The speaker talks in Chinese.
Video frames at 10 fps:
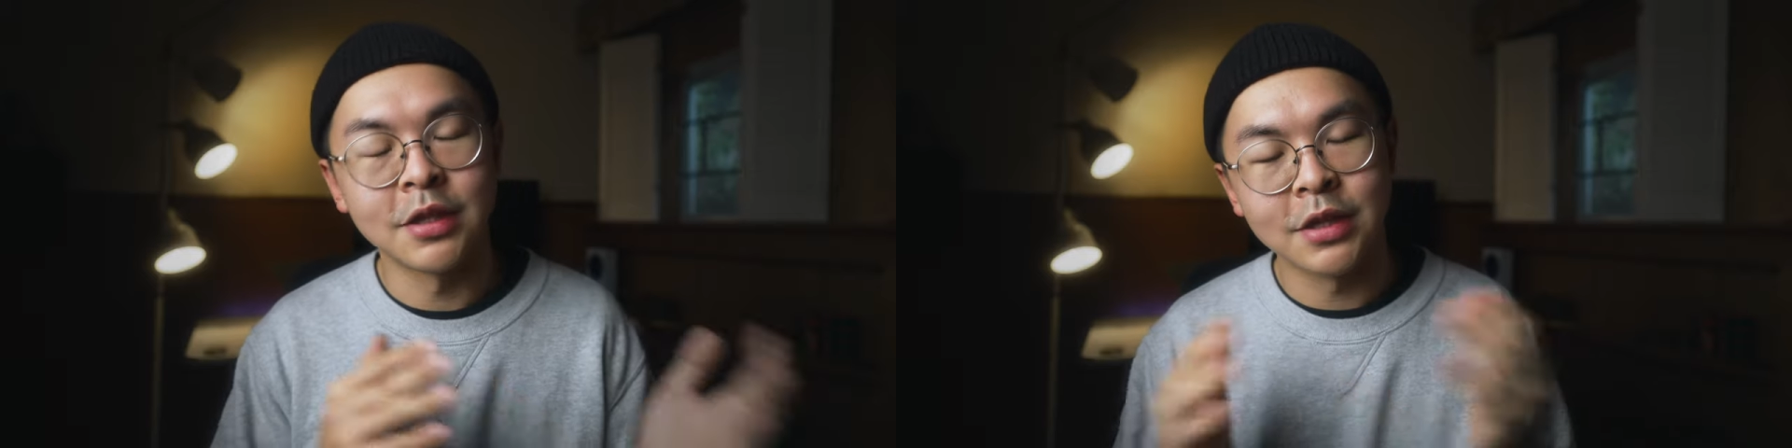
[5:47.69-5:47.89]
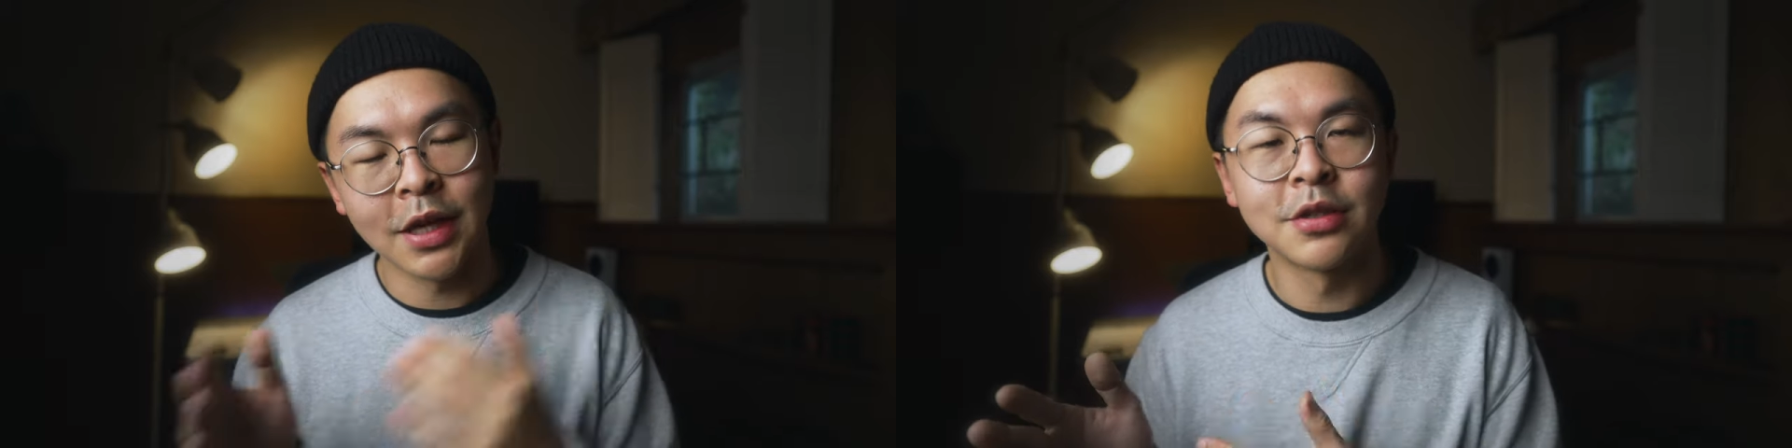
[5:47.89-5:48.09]
那
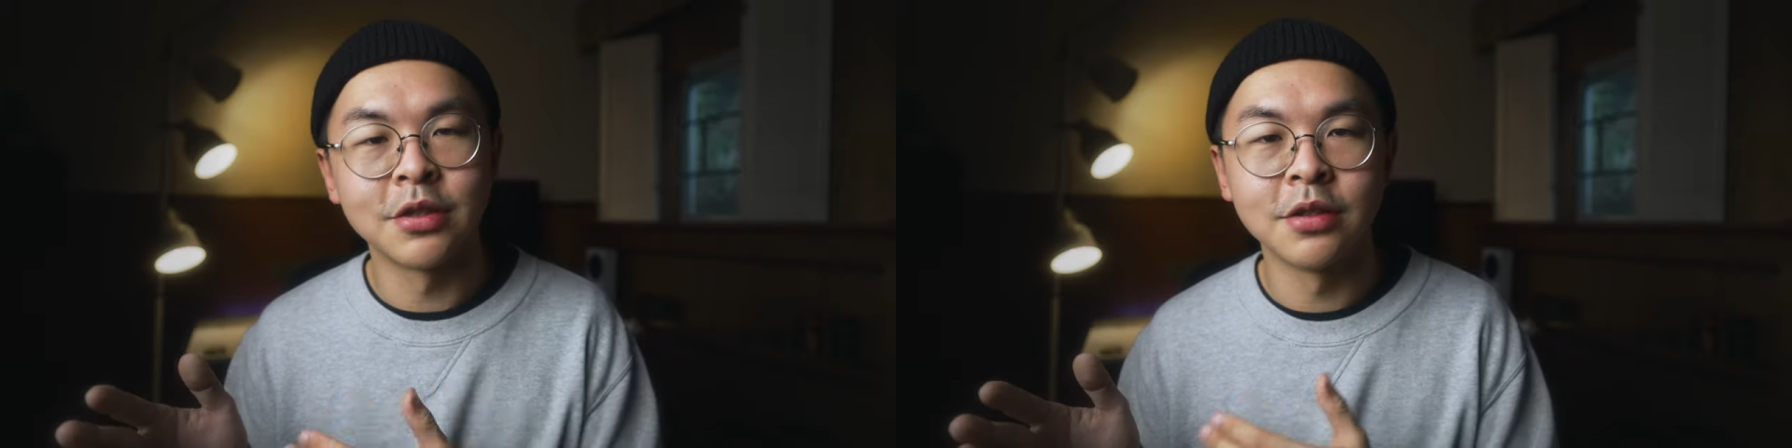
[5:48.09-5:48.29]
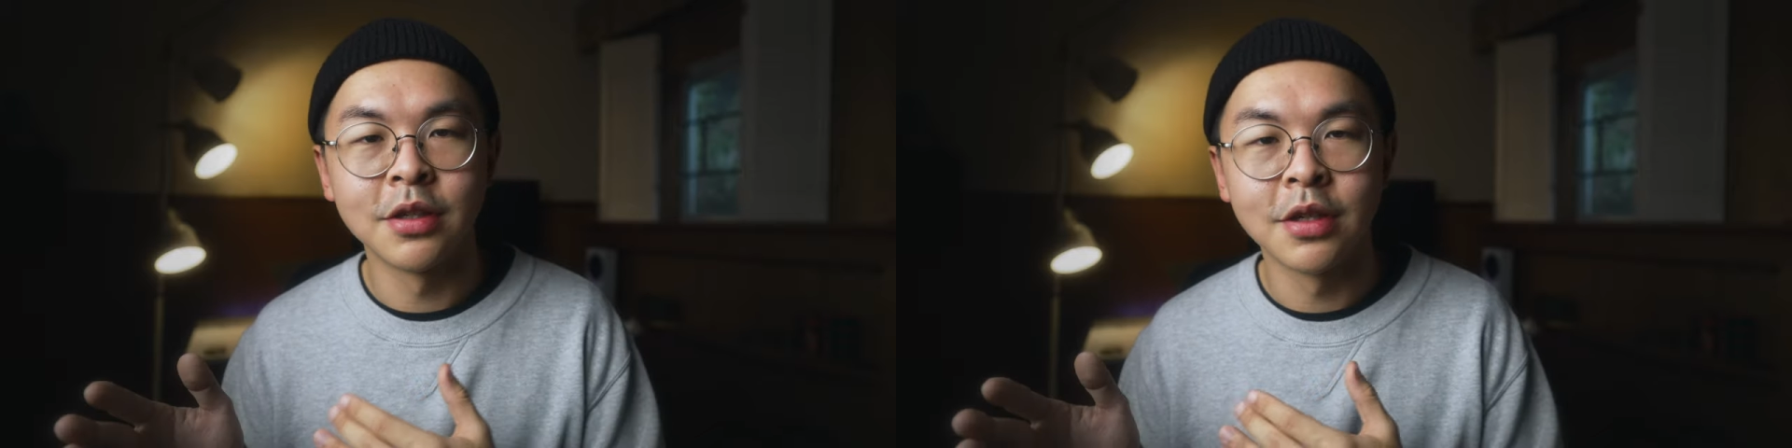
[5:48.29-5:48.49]
你下一
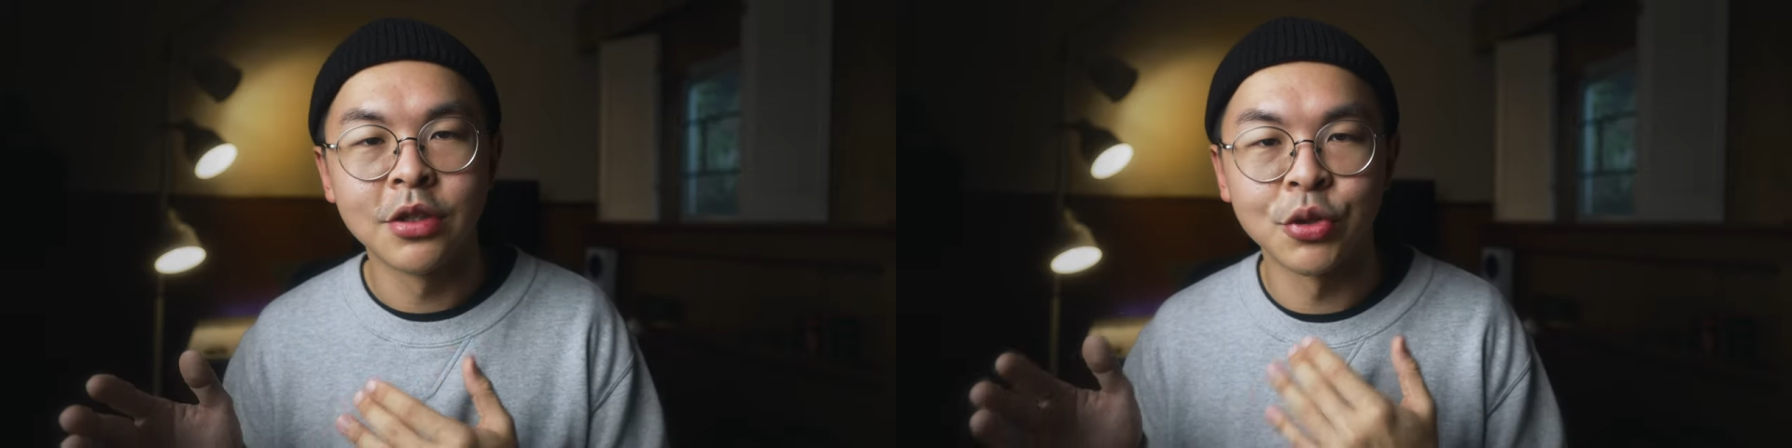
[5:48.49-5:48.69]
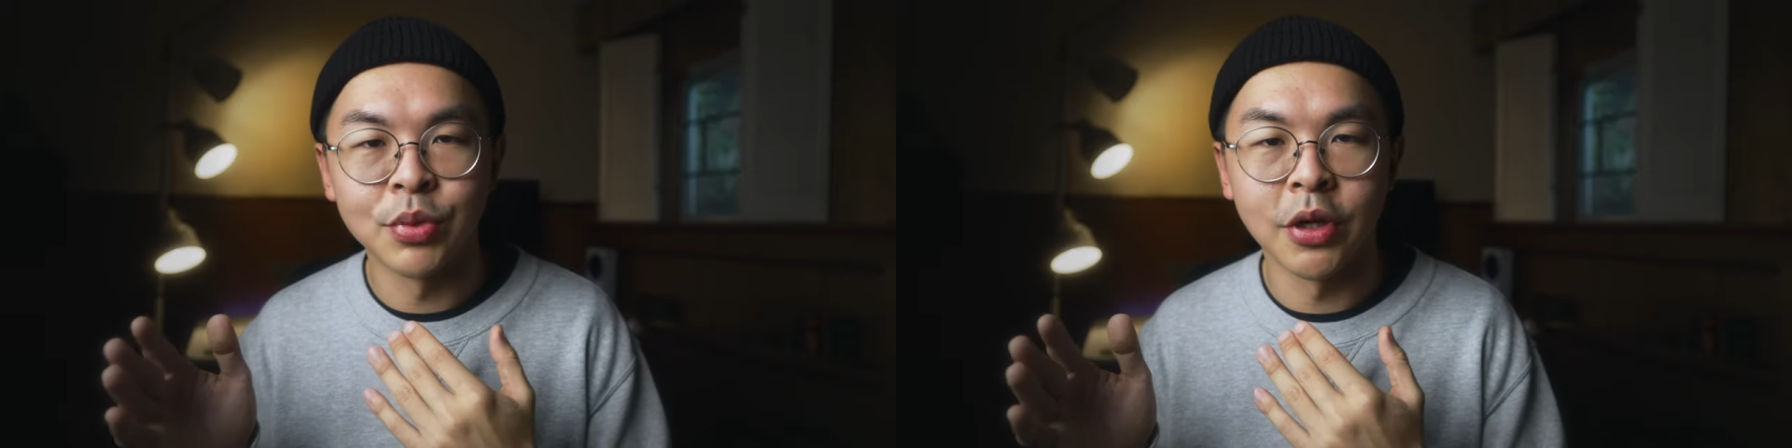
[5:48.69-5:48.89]
次
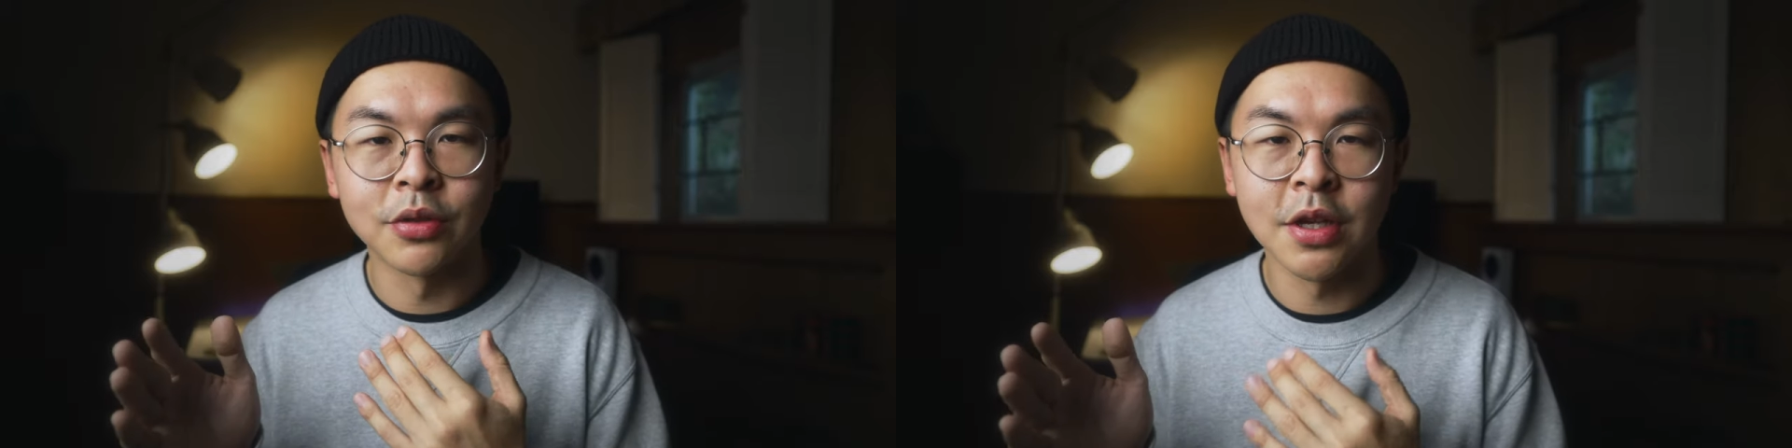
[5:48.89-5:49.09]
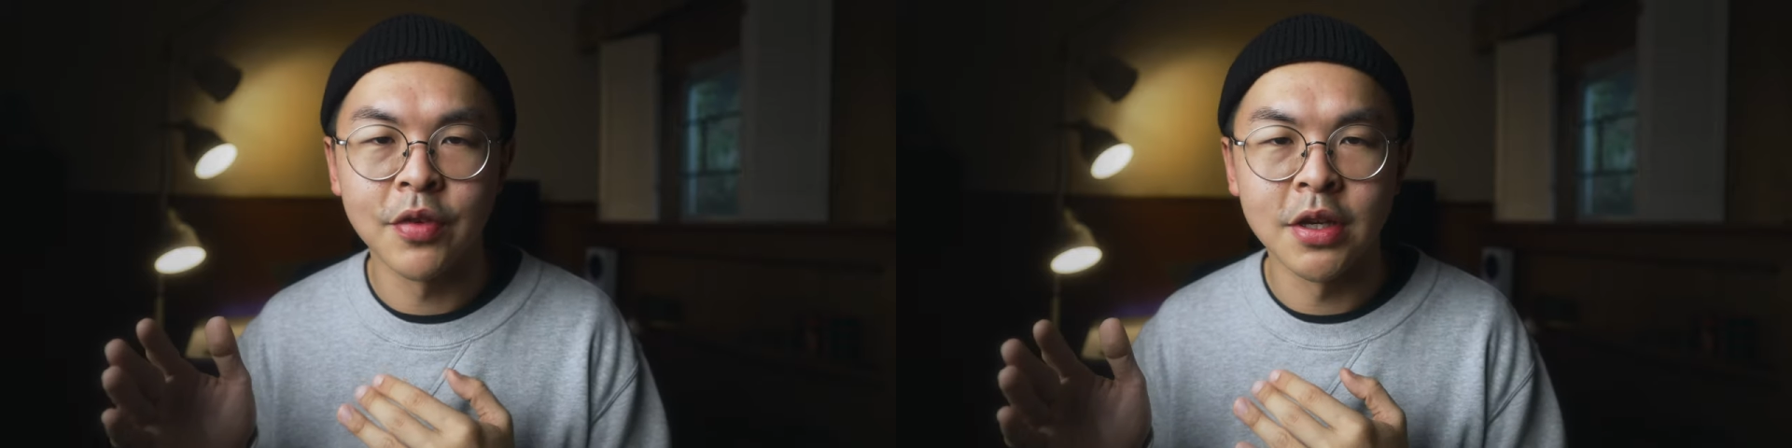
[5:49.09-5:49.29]
就不要
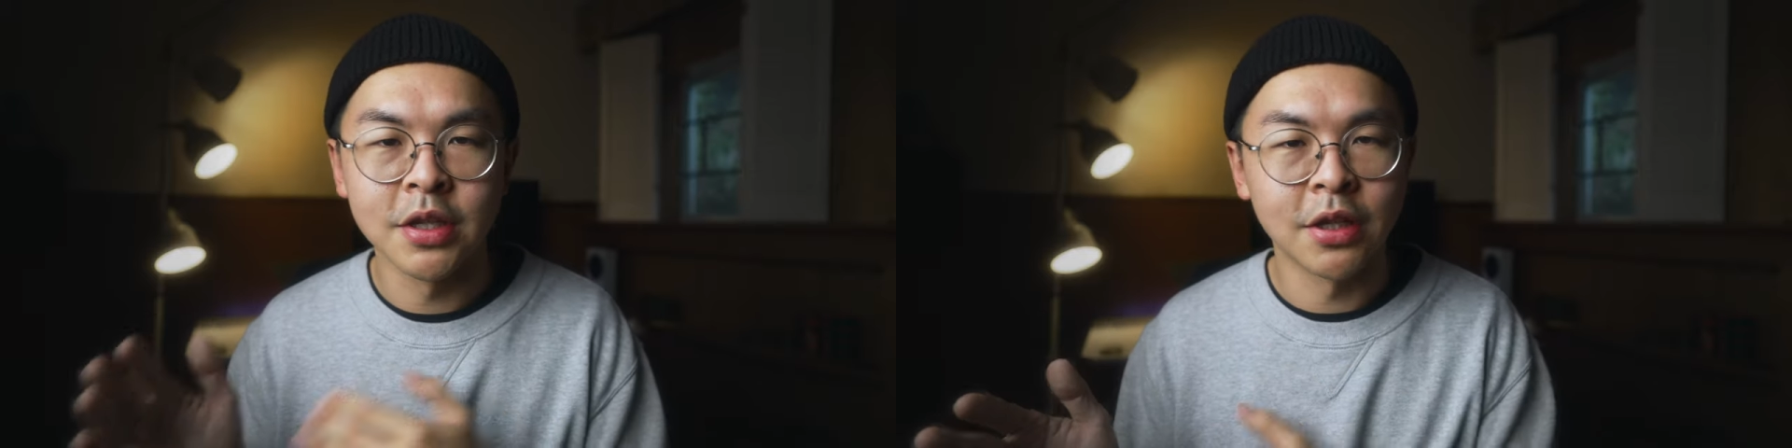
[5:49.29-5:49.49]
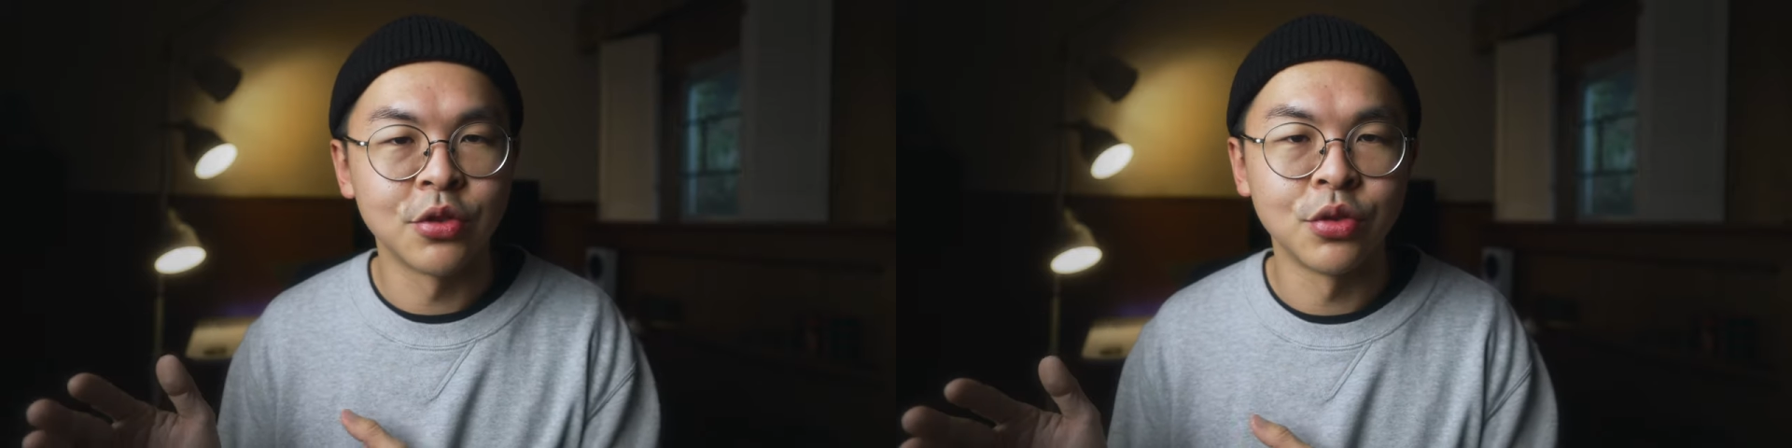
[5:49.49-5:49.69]
再犯
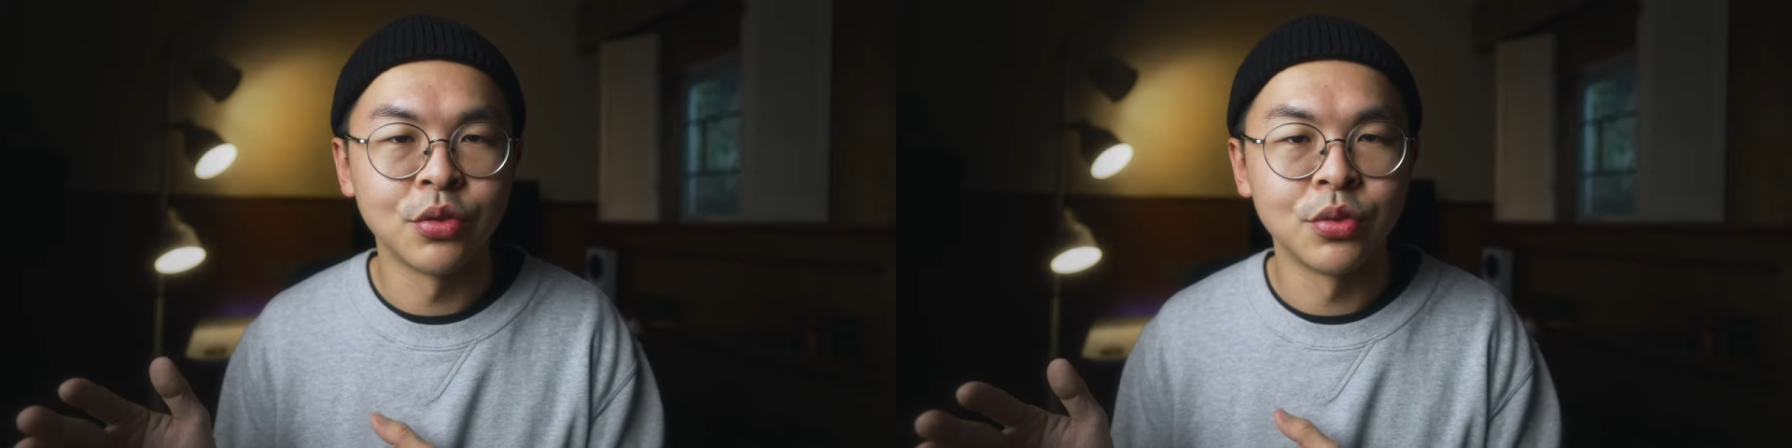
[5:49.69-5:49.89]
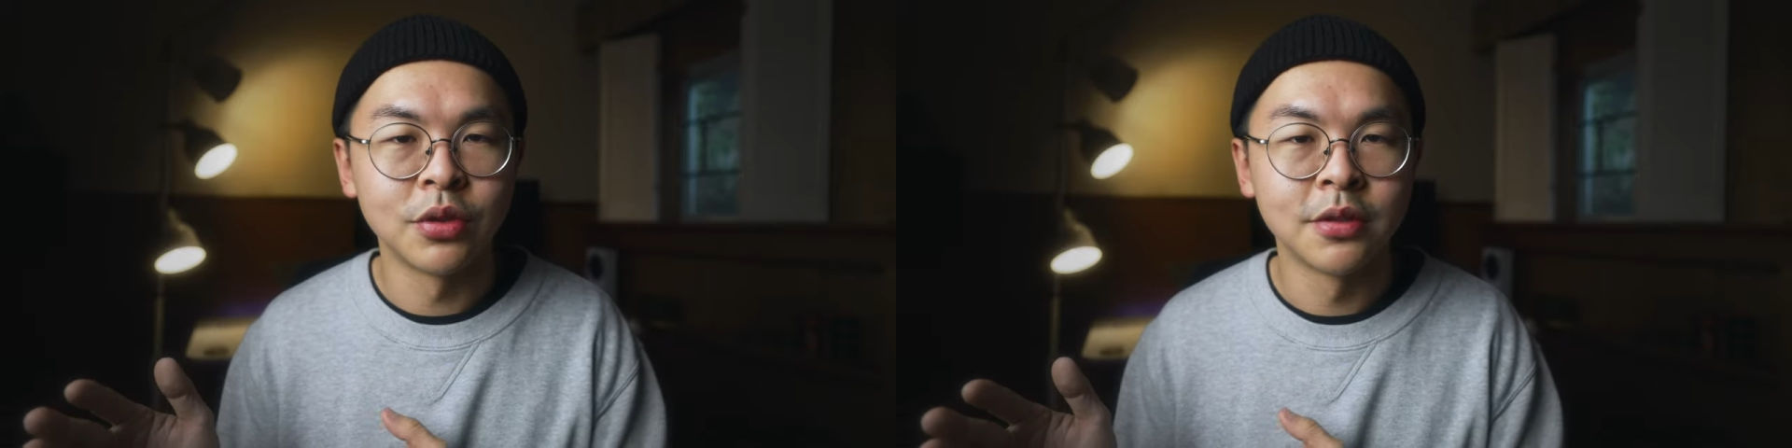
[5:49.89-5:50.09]
一样的
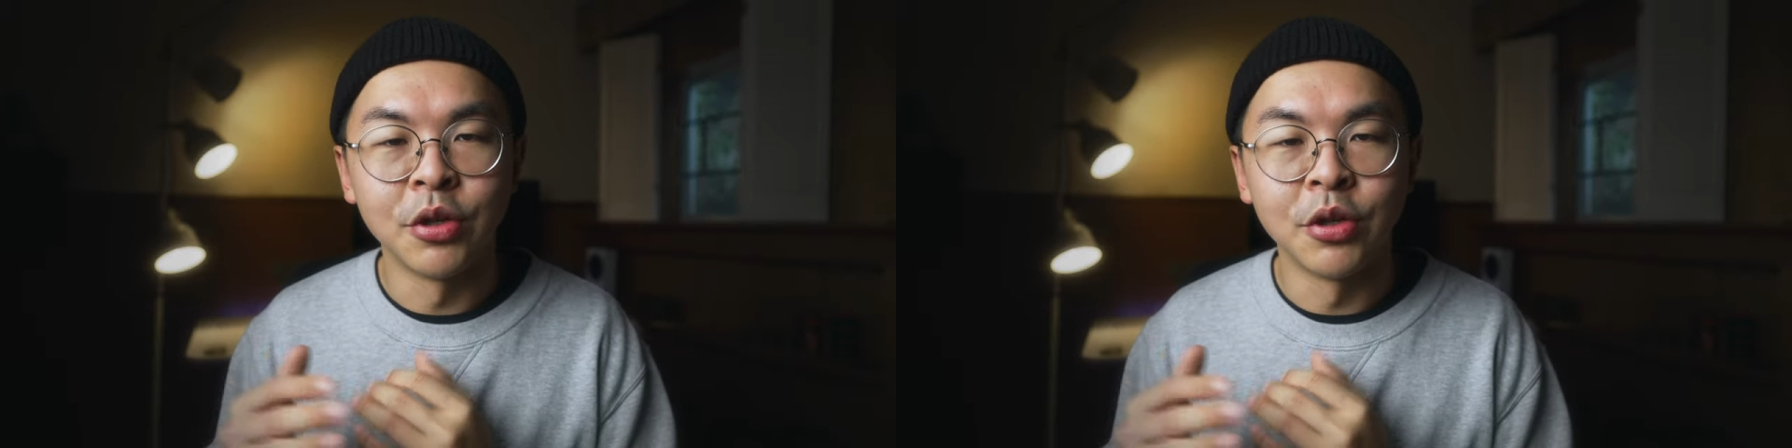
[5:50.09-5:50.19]
错误，